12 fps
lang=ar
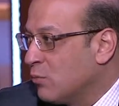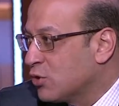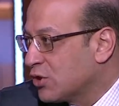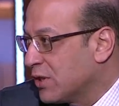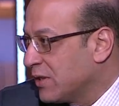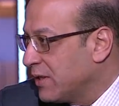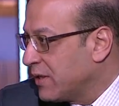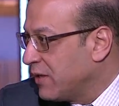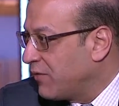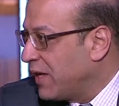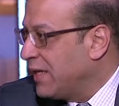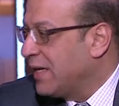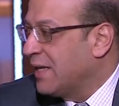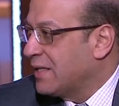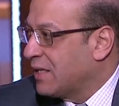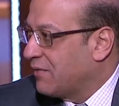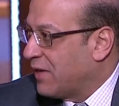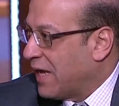مستقره في اي
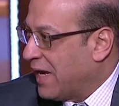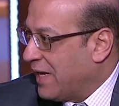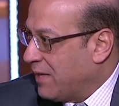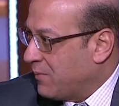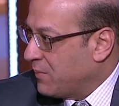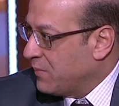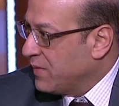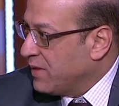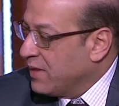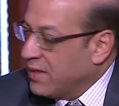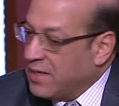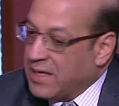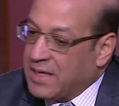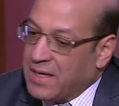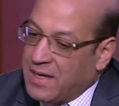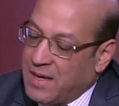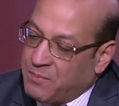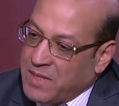حته في العالم لكن
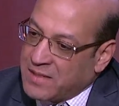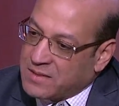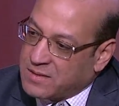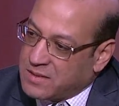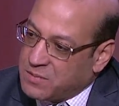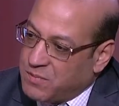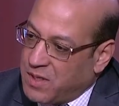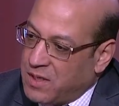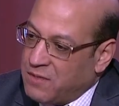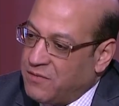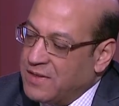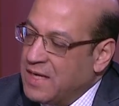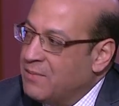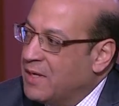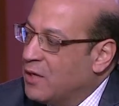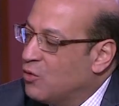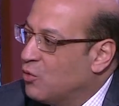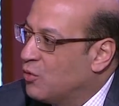انا بتاع استثمار
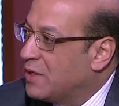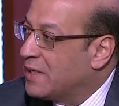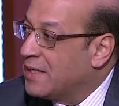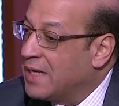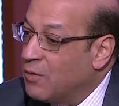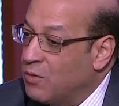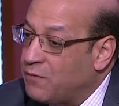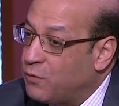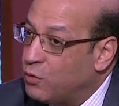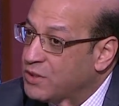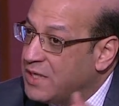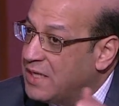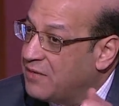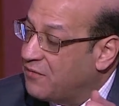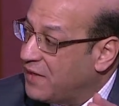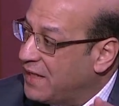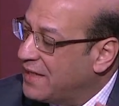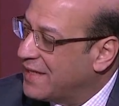فدايما اقول لو الفلوس اللي في
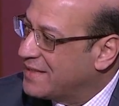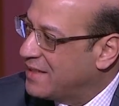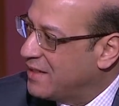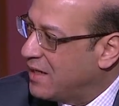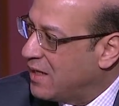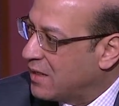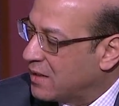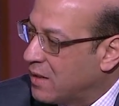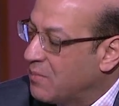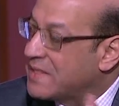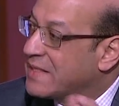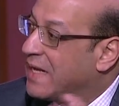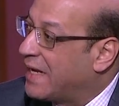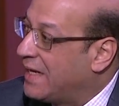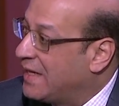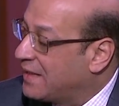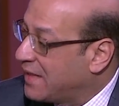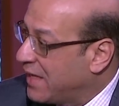ايدك دي النهارده ما
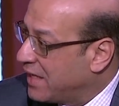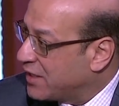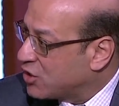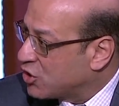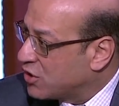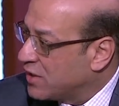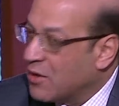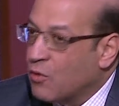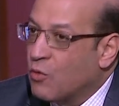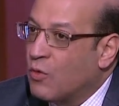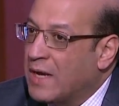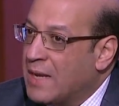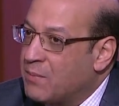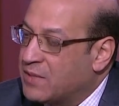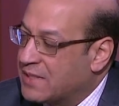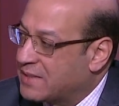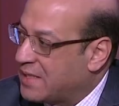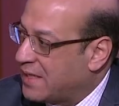استغلتهاش ولم
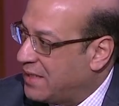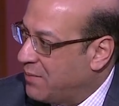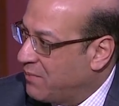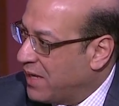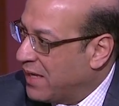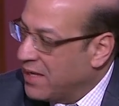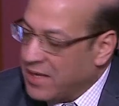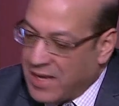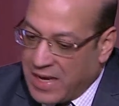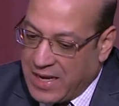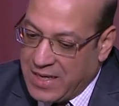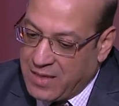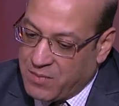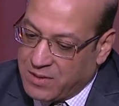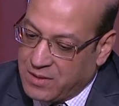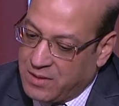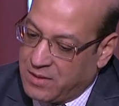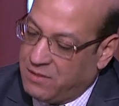تستخدمها على
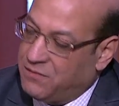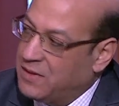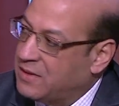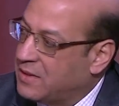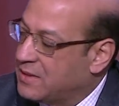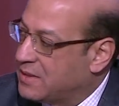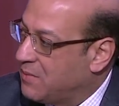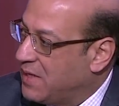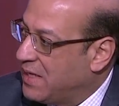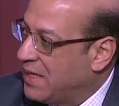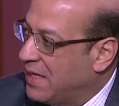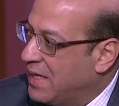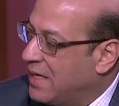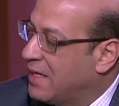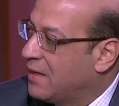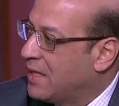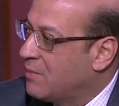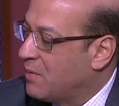مدار الفتره الزمنيه
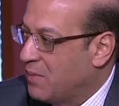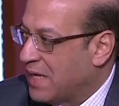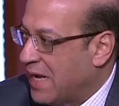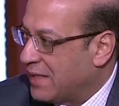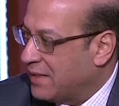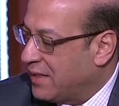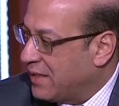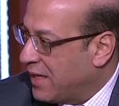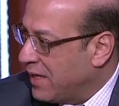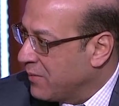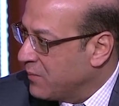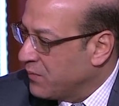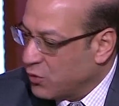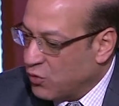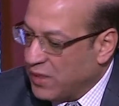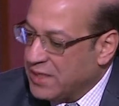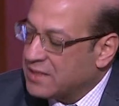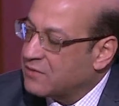اللي دايما بنحددها
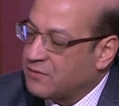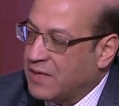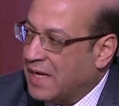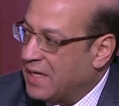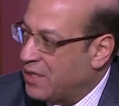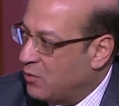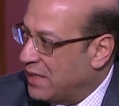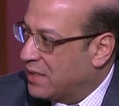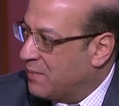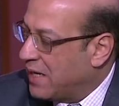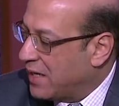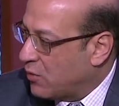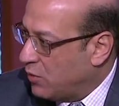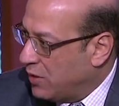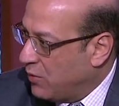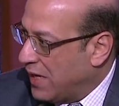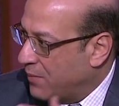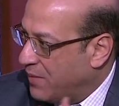كويس في اي وقت بقى كل
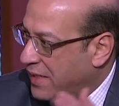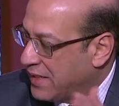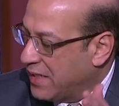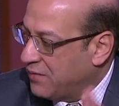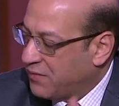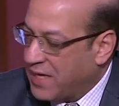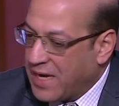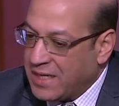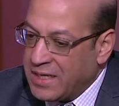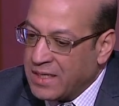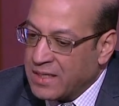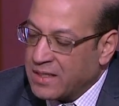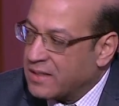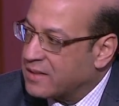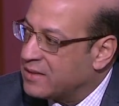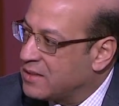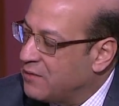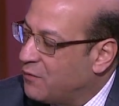واحد بيختلف يعني
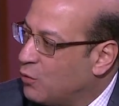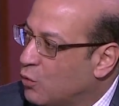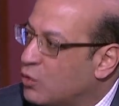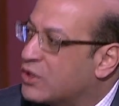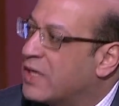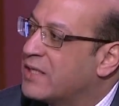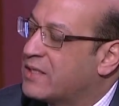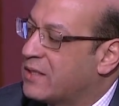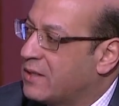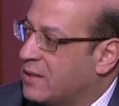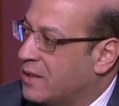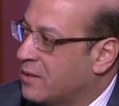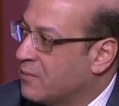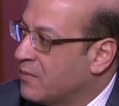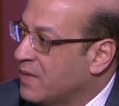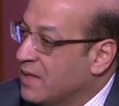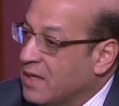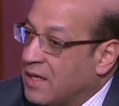دي فلوس خسرانه
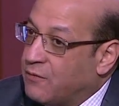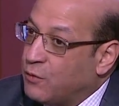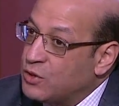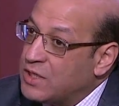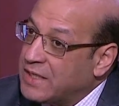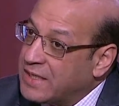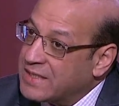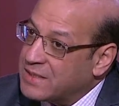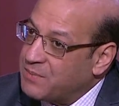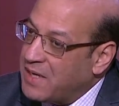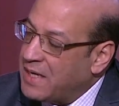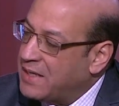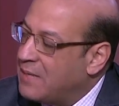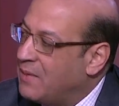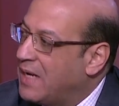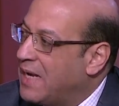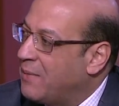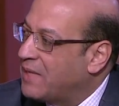الفلوس الكسبانه دايما
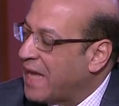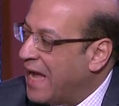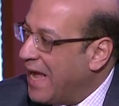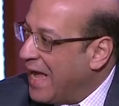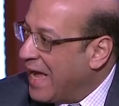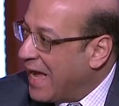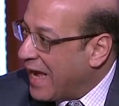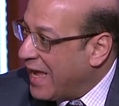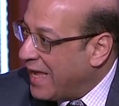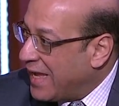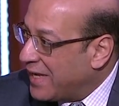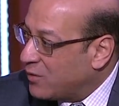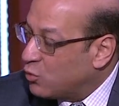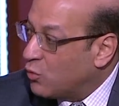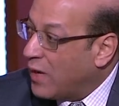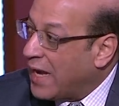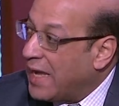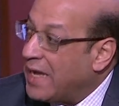اللي هي بتحقق عائد
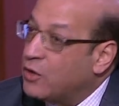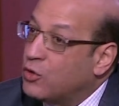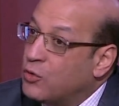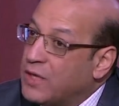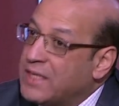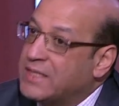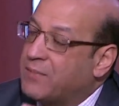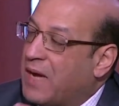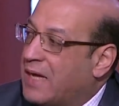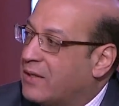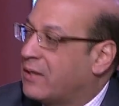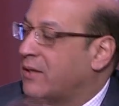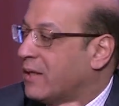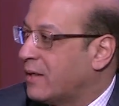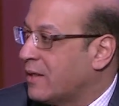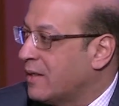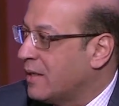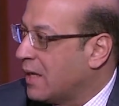وعائد يناسب
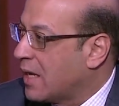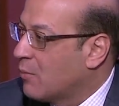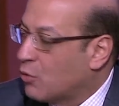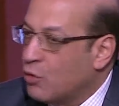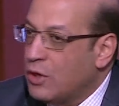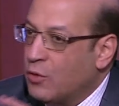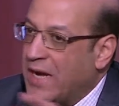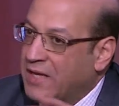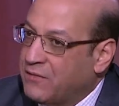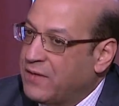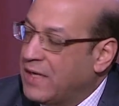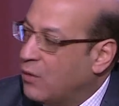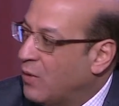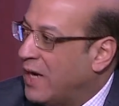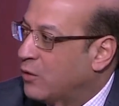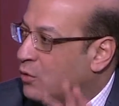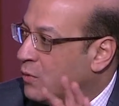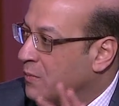حضرتك كم كل واحد فينا
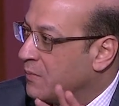لوحده